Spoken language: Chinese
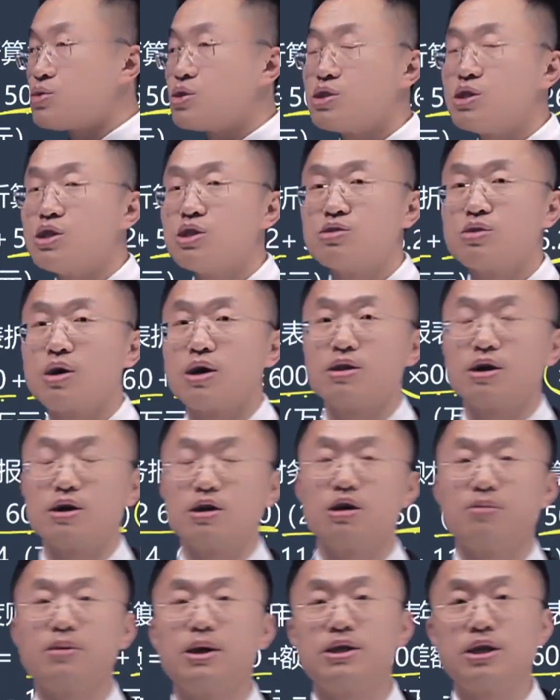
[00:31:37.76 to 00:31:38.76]
续计算的
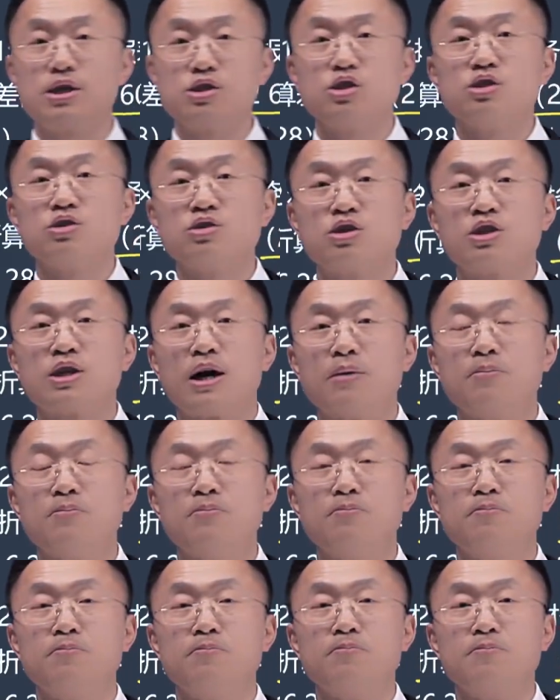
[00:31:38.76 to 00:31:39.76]
可辨认净资
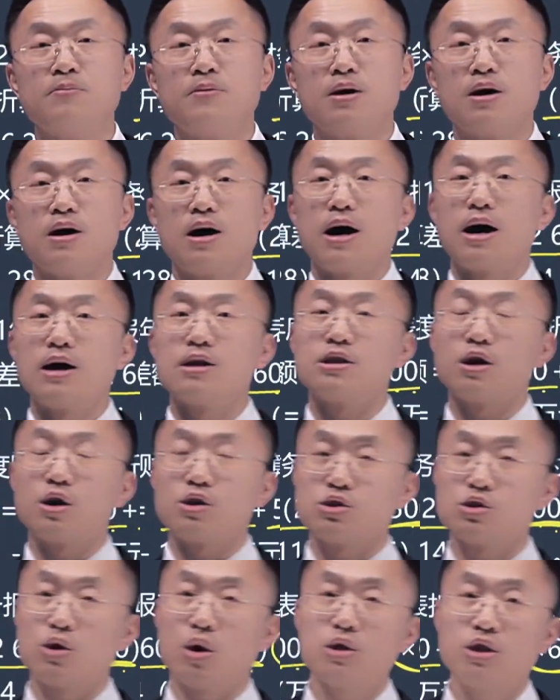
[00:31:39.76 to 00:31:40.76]
产，按
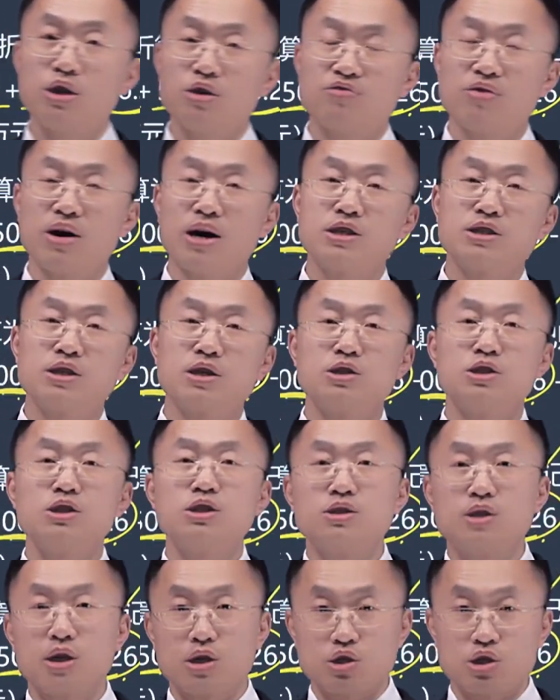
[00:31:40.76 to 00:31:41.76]
照交易发生
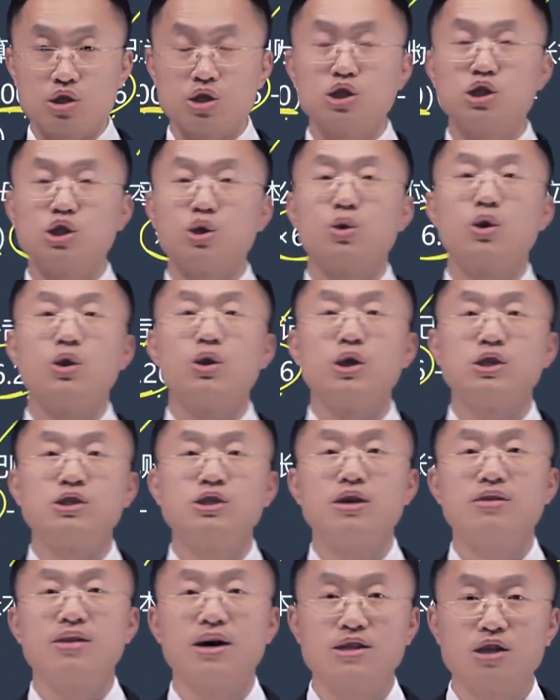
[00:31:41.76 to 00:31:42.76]
日的即期汇率（
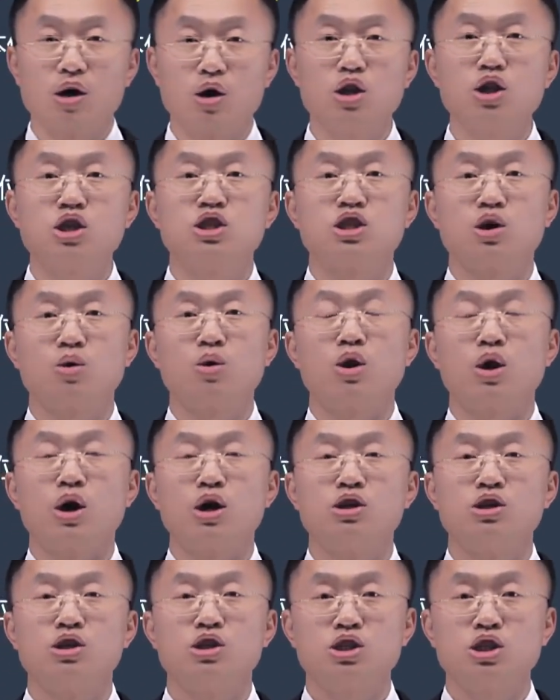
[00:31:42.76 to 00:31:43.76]
现在叫历史汇
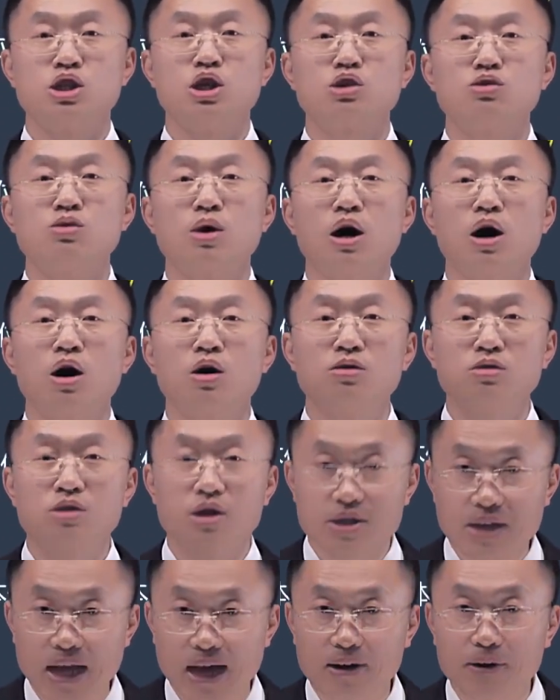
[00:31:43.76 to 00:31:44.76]
率）折算后
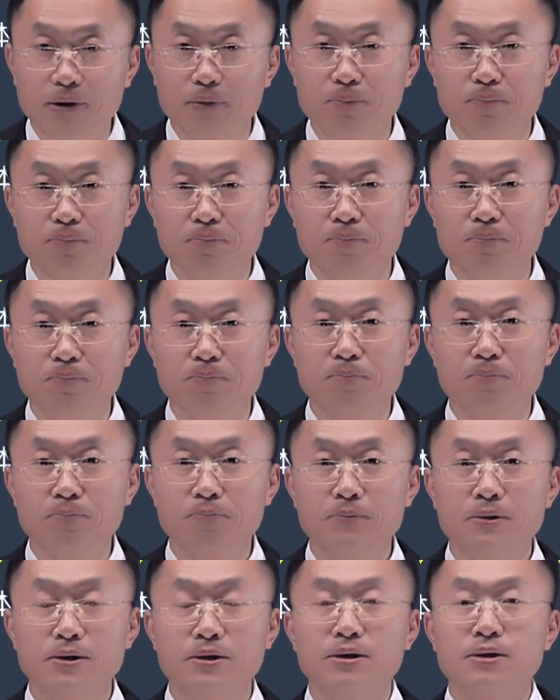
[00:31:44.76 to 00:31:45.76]
的差额。
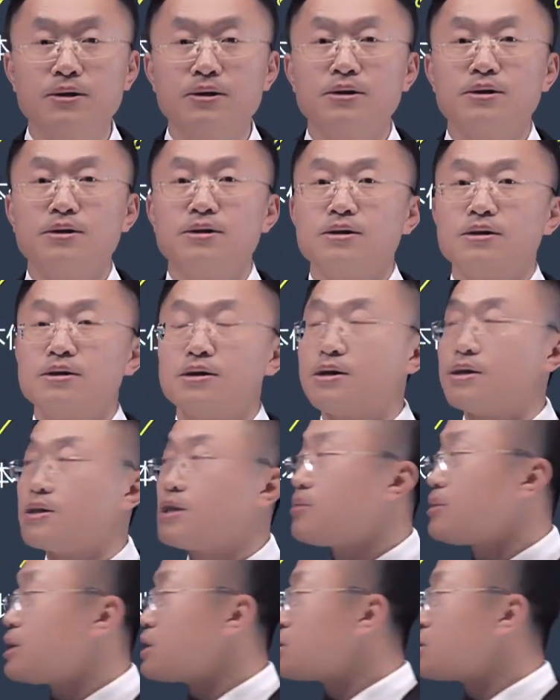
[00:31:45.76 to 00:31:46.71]
呃，那